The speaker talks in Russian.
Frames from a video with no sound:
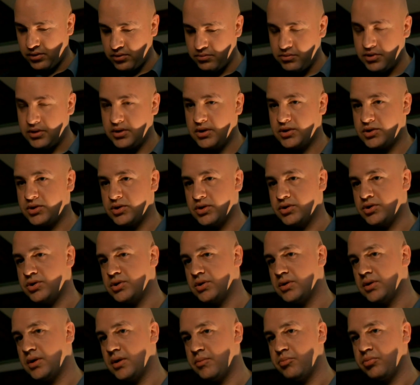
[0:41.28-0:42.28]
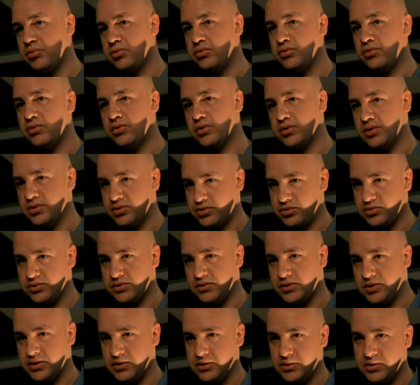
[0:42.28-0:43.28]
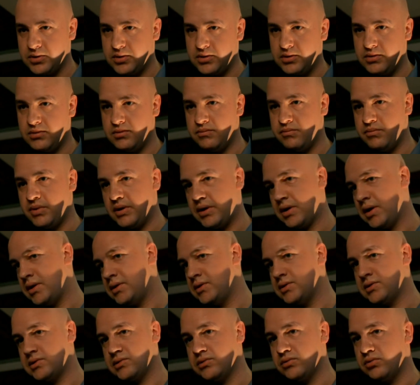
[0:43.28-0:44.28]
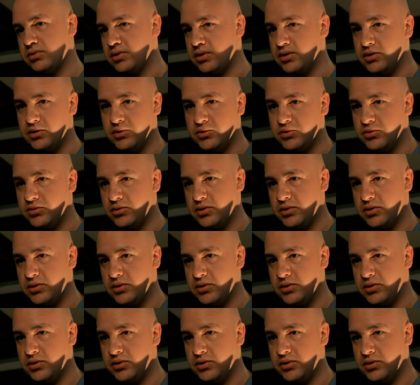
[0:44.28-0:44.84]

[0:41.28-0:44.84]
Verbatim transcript: Кроме наших, считай, полгорода шустрит. Пока ни слуха, ни